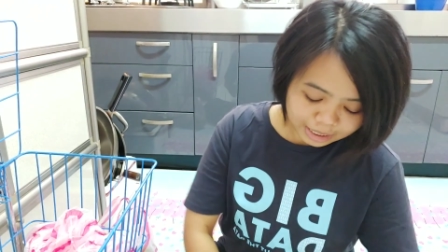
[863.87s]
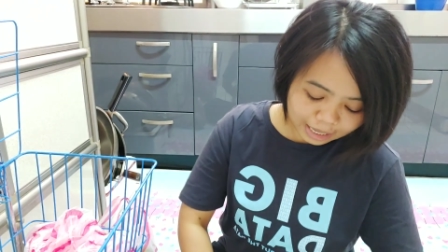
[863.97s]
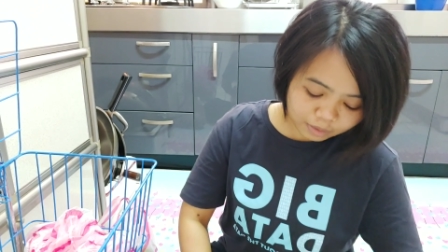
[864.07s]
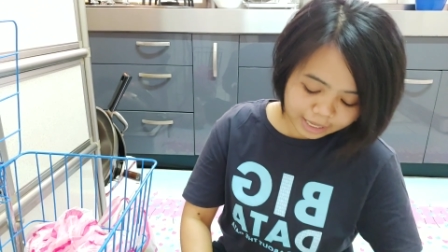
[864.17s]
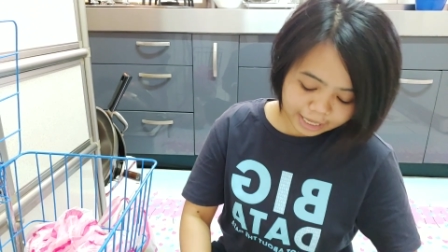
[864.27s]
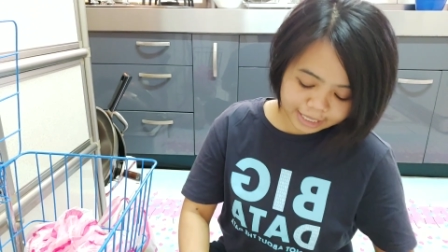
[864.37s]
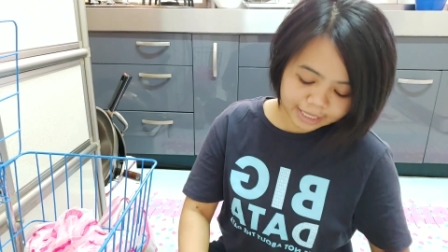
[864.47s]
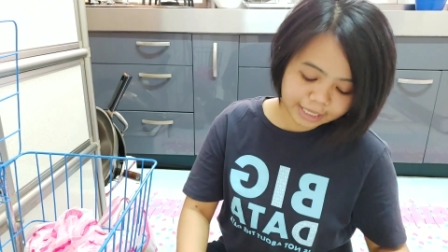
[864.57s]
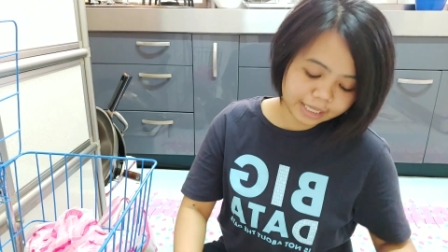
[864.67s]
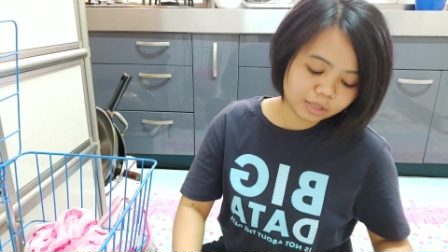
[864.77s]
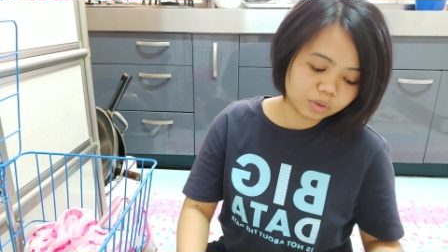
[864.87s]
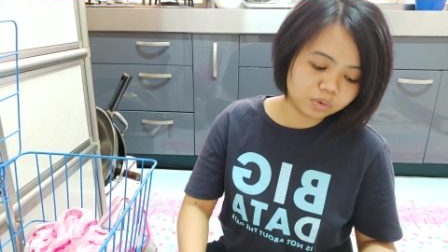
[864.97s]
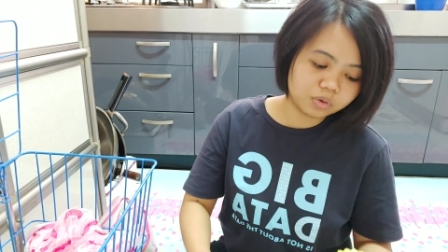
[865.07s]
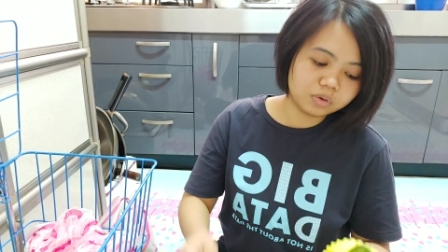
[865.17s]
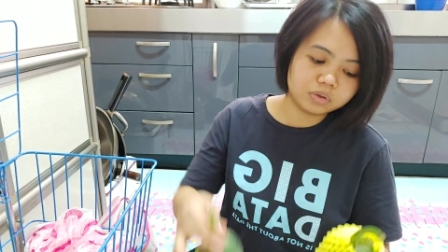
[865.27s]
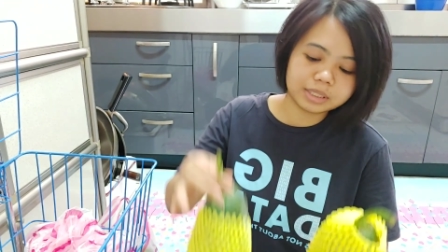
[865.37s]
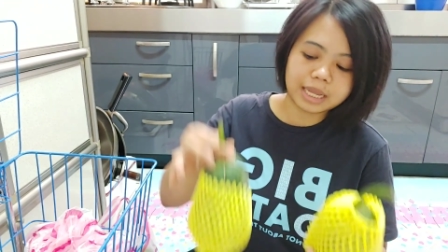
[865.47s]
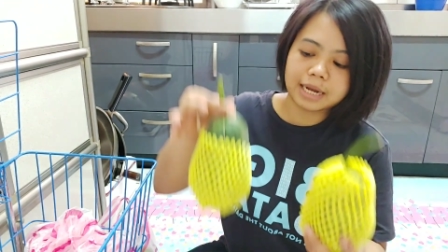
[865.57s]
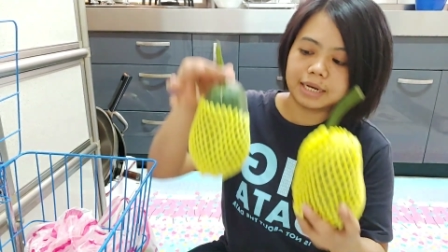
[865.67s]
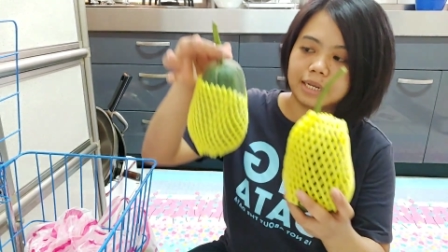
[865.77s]
Kalau yang ini itu
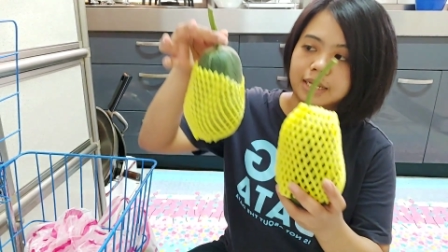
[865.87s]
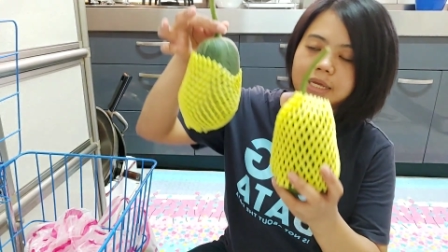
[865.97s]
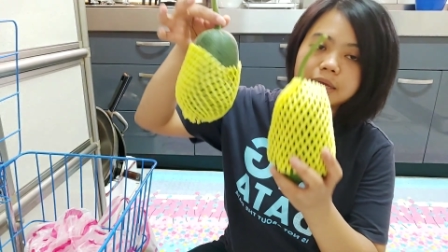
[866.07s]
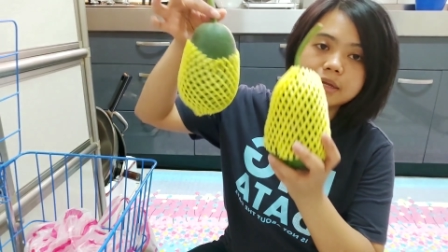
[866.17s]
Tadi